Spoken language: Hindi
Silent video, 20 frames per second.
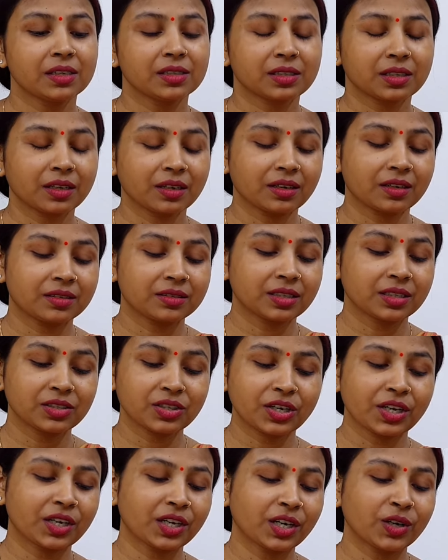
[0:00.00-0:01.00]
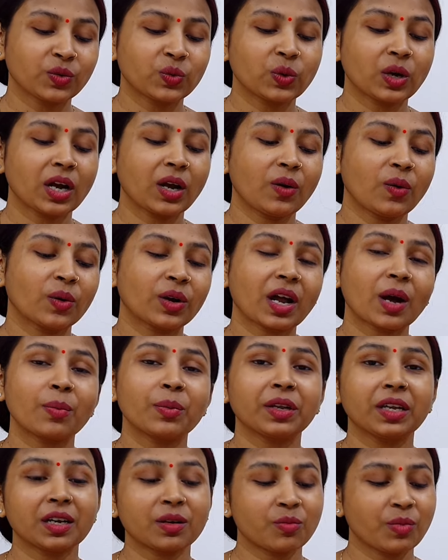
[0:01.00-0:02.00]
सिजेरियन हुआ है और
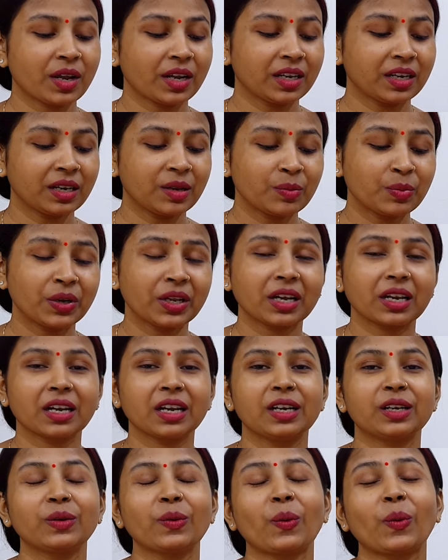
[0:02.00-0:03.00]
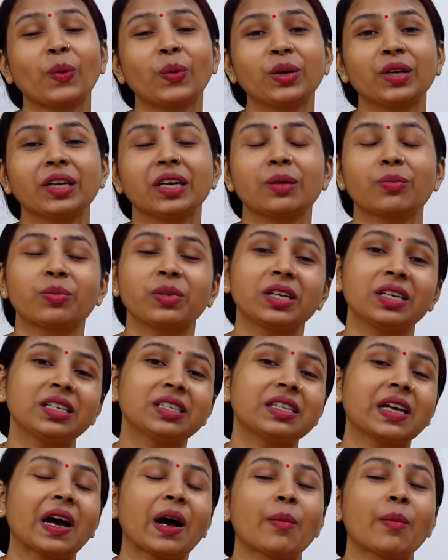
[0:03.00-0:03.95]
आप एक महीने प्रेग्नेंट हो डियर oh प्लीज़